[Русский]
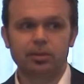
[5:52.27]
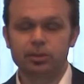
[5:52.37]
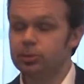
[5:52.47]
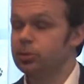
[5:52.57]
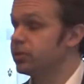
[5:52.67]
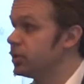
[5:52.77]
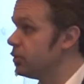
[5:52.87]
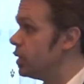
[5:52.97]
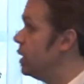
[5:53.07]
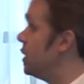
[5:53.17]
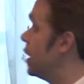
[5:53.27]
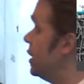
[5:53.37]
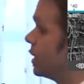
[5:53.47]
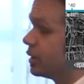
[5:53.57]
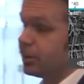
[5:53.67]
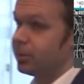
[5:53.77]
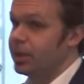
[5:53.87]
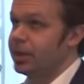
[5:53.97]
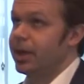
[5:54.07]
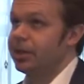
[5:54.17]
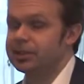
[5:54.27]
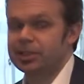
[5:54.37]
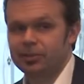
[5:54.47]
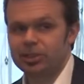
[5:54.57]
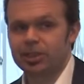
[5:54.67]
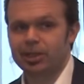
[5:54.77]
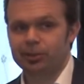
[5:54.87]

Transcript: Очень много всего. И о, некотором, о некоторых вещах,